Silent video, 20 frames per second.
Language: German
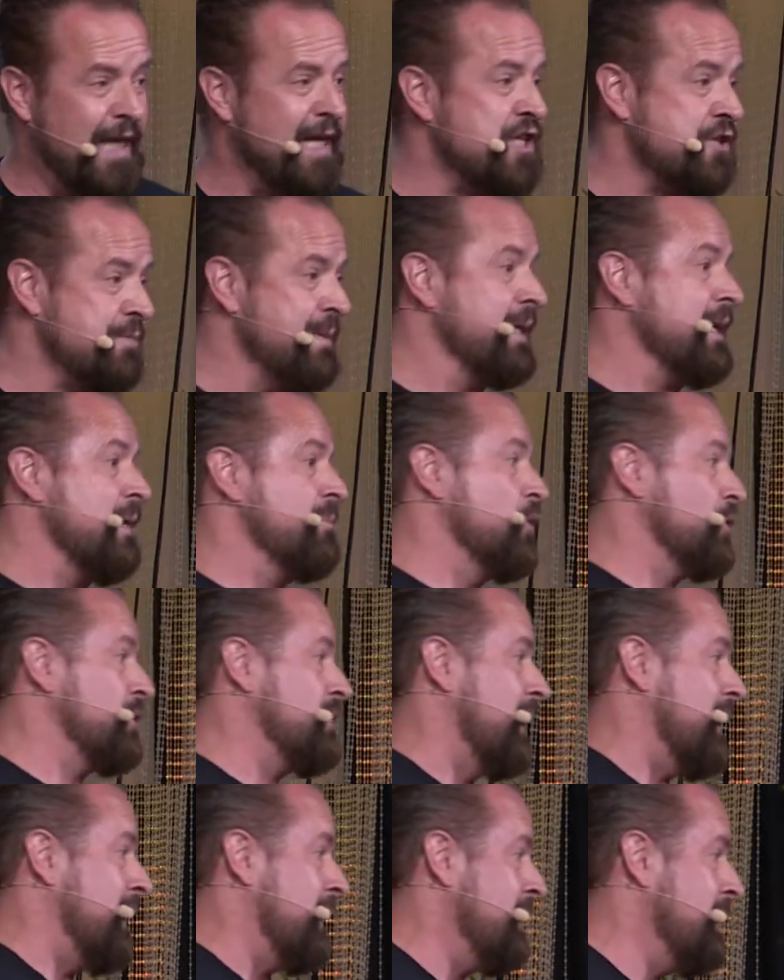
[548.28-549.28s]
eine
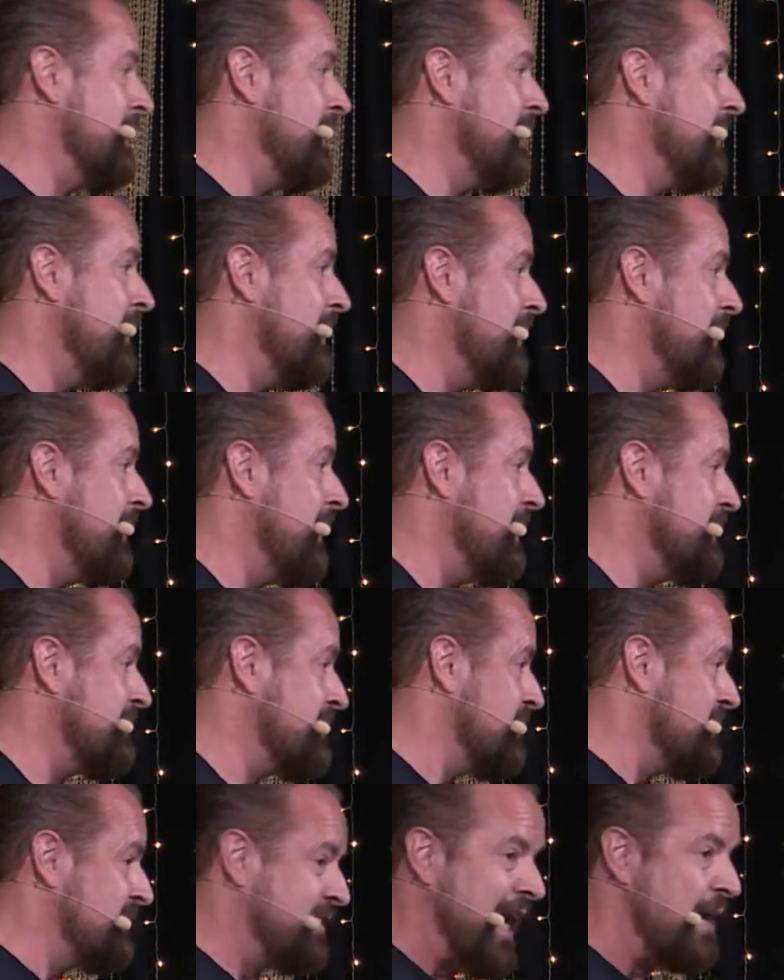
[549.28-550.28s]
Schwiegermutter, äh,
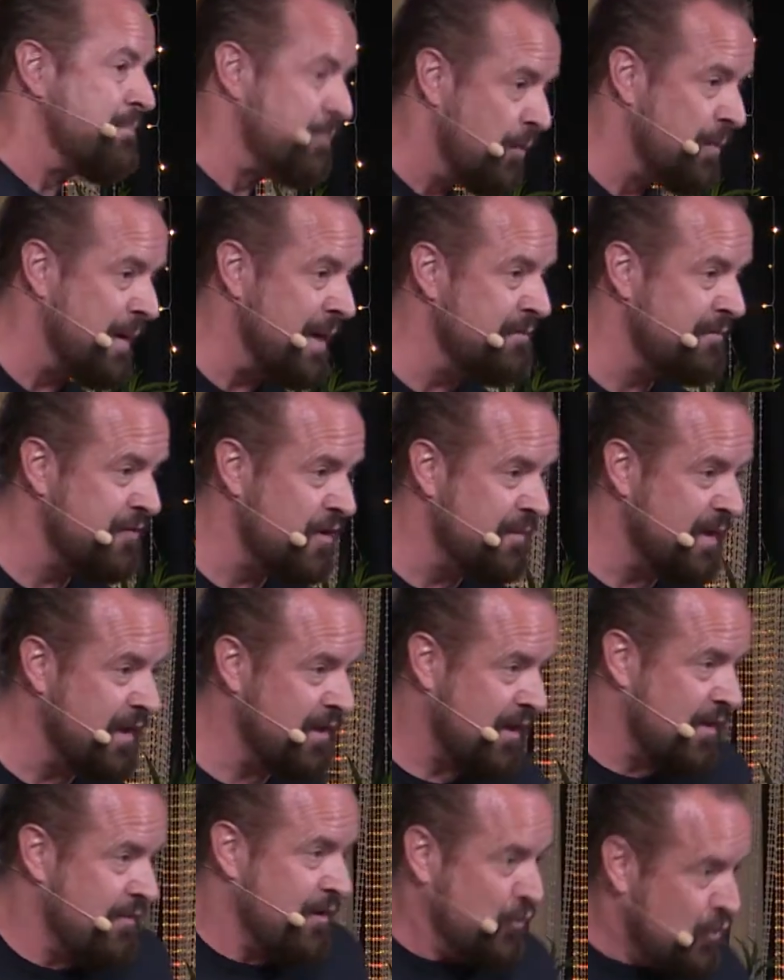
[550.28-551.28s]
also ist kein Problem für
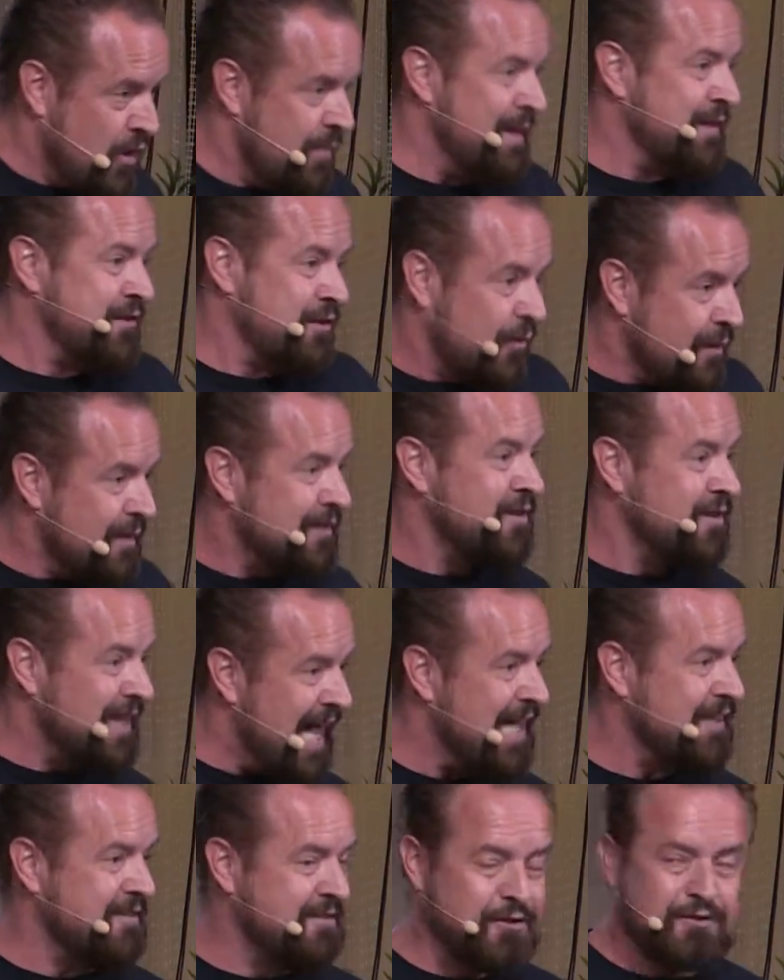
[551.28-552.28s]
mich, aber nur mal darüber
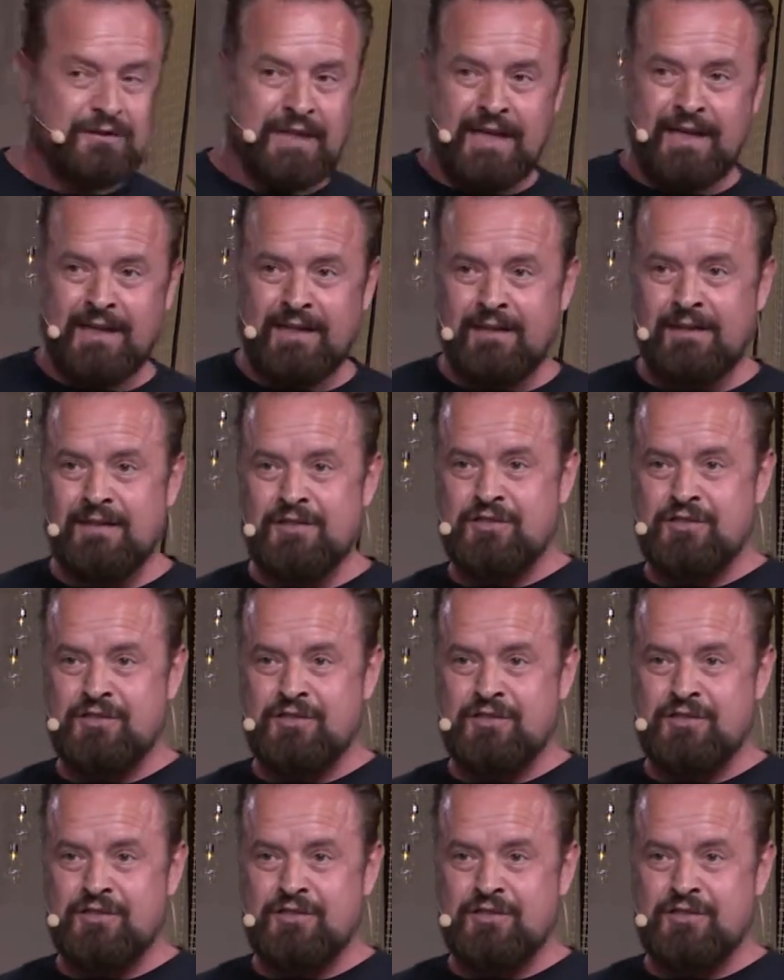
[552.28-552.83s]
nachzudenken.